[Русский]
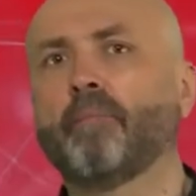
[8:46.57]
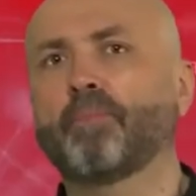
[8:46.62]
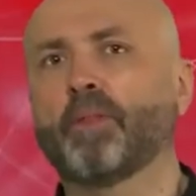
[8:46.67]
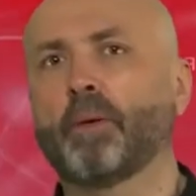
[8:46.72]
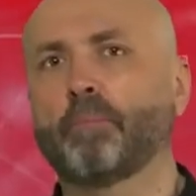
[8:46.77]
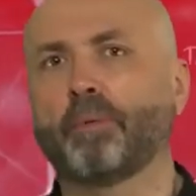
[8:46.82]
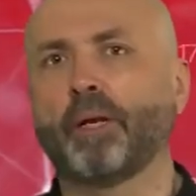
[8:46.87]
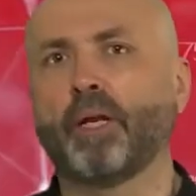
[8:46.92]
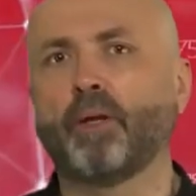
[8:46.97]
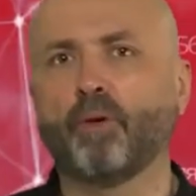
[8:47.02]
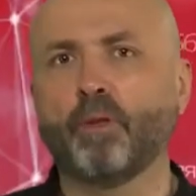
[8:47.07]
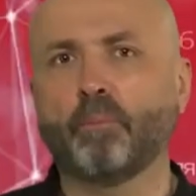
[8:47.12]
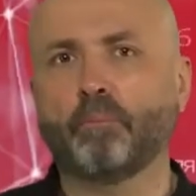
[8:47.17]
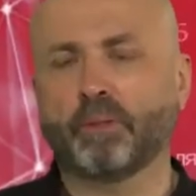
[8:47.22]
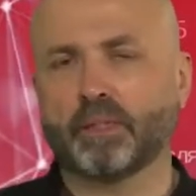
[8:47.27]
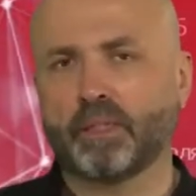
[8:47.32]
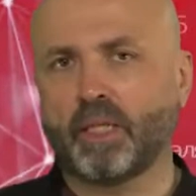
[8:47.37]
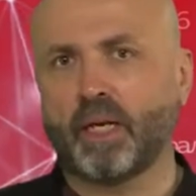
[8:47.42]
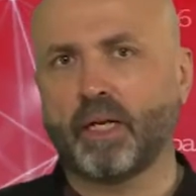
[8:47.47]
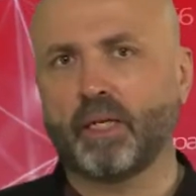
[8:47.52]
Наполеон
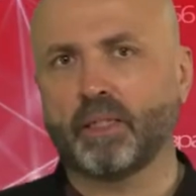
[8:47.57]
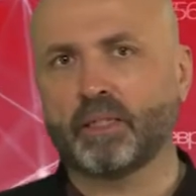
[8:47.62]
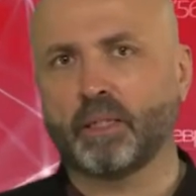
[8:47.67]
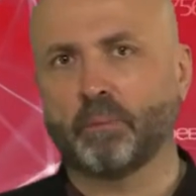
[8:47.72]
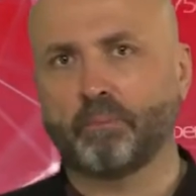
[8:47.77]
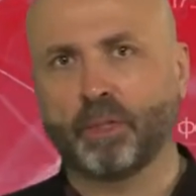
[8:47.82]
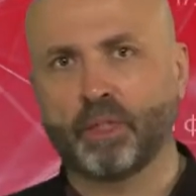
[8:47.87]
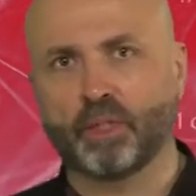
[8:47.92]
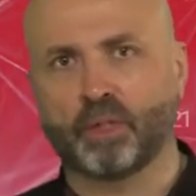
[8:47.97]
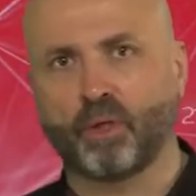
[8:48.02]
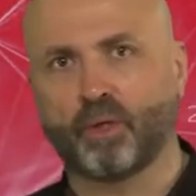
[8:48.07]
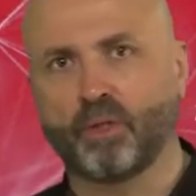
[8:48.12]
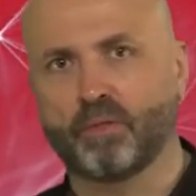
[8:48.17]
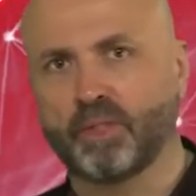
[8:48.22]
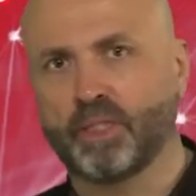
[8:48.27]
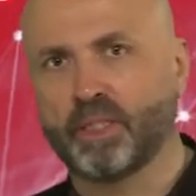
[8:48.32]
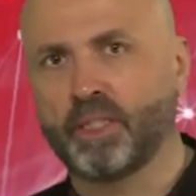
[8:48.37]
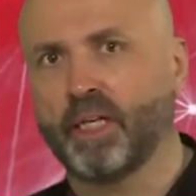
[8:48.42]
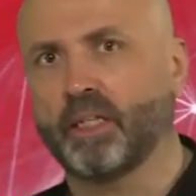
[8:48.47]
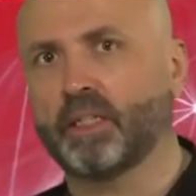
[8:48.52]
постарался
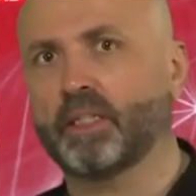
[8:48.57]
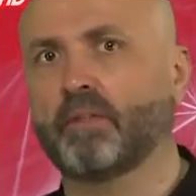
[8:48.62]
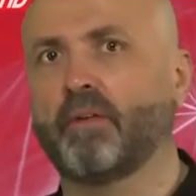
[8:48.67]
пристроить всех